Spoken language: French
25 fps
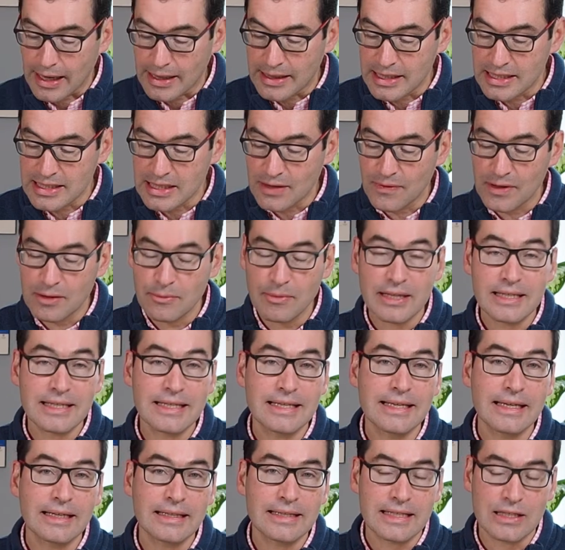à des événements
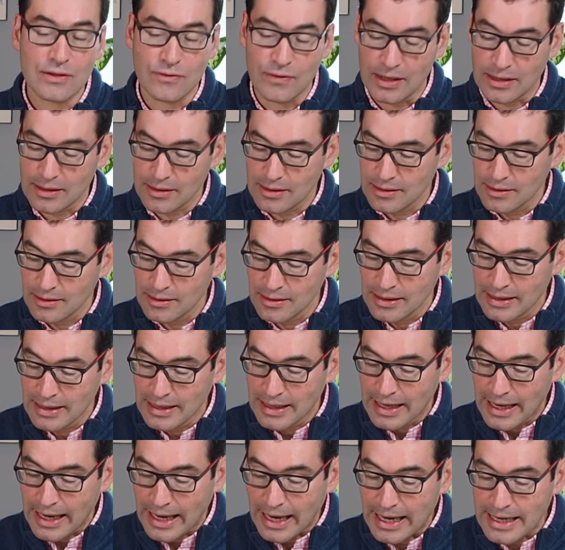scientifiques,
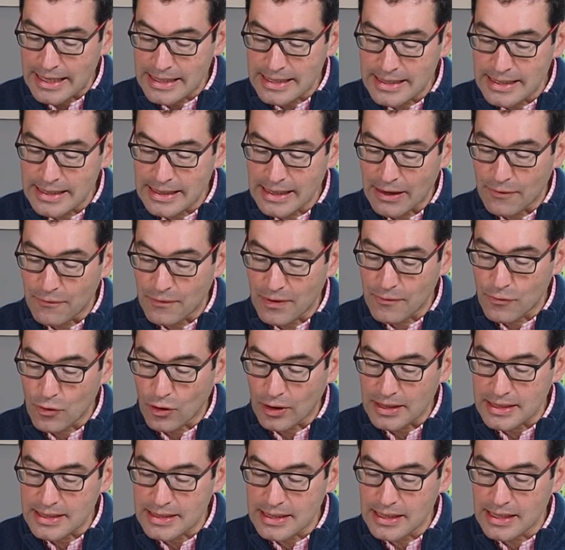ainsi qu'à
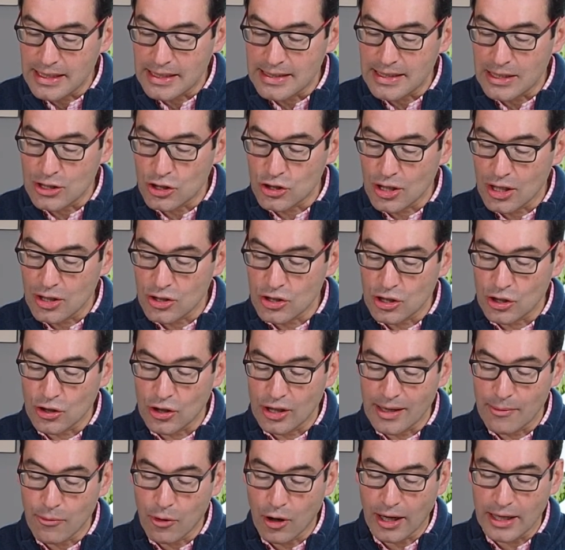favoriser les échanges et
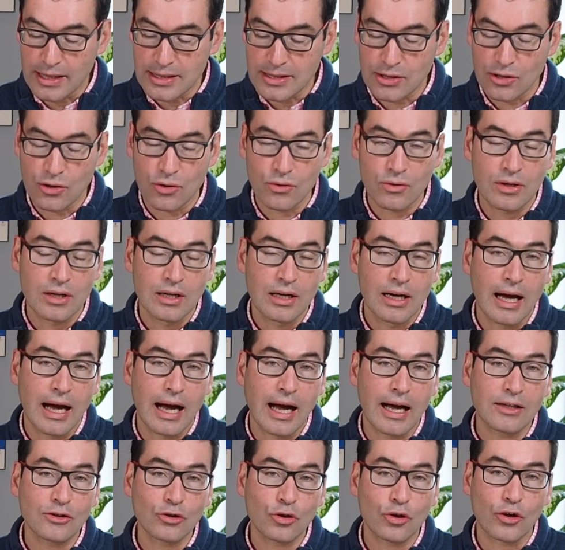collaborations
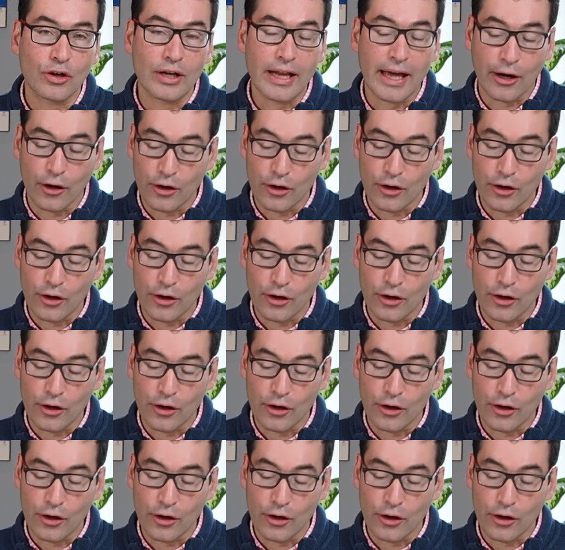entre la